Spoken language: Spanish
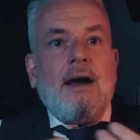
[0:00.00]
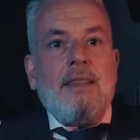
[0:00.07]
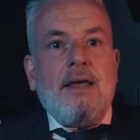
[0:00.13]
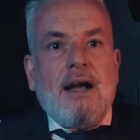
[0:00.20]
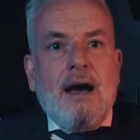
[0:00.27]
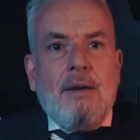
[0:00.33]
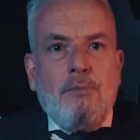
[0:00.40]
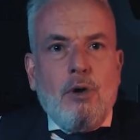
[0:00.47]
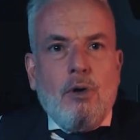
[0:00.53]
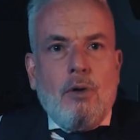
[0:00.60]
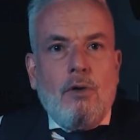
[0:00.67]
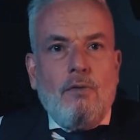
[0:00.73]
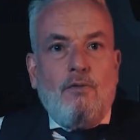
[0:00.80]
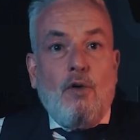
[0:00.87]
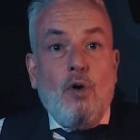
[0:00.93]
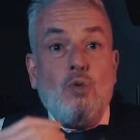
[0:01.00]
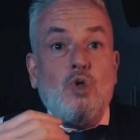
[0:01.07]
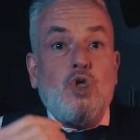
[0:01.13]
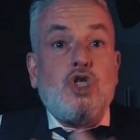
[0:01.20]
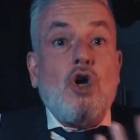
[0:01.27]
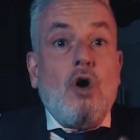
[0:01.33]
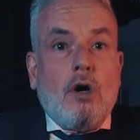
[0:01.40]
Cada cambio fue un
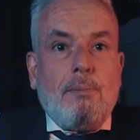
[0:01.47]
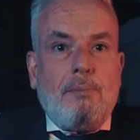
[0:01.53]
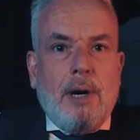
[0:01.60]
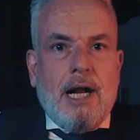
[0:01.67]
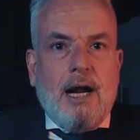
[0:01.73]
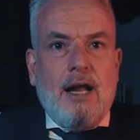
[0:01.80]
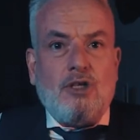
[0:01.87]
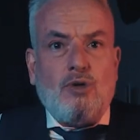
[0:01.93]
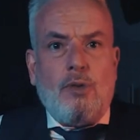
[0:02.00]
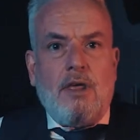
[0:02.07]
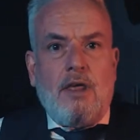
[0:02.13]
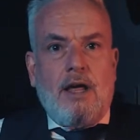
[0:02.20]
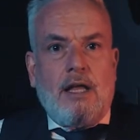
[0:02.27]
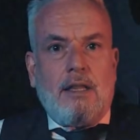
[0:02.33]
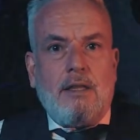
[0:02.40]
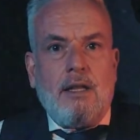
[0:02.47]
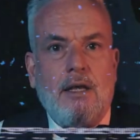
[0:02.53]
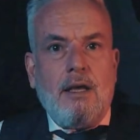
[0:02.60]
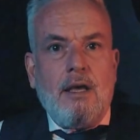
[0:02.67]
shock para la sociedad.